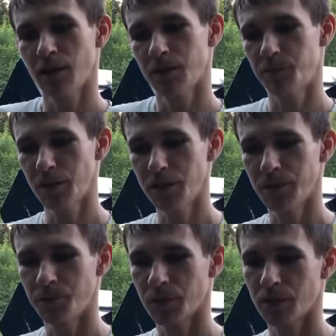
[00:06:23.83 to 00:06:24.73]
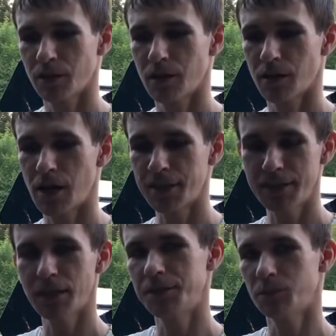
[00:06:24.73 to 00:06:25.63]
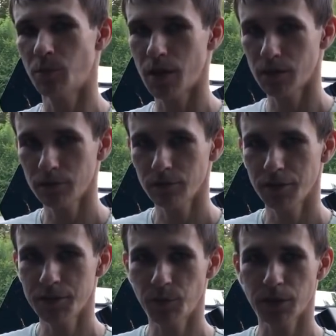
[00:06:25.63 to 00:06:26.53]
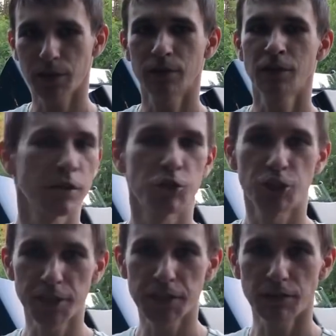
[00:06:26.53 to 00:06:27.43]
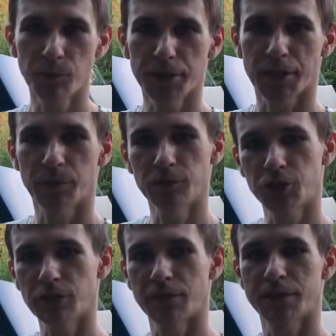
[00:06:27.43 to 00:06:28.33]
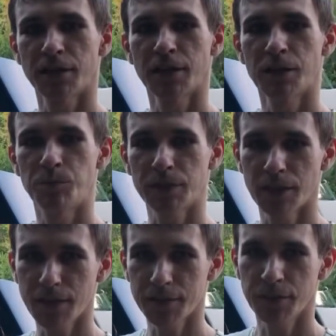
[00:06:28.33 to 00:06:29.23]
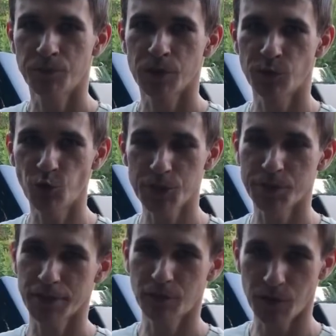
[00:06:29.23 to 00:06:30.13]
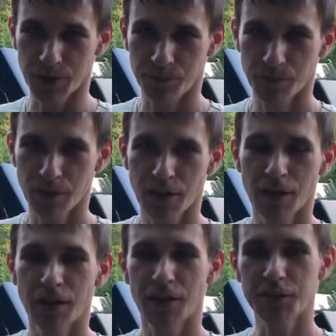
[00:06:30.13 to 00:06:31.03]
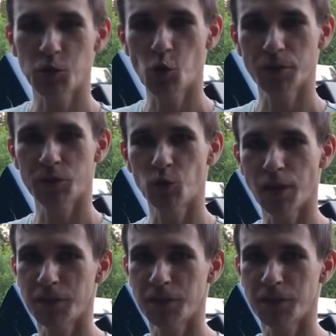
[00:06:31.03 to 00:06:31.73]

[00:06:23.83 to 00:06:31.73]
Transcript: при 1,1 бара избытка 402 метра получилось 15,82. Разгон с нуля до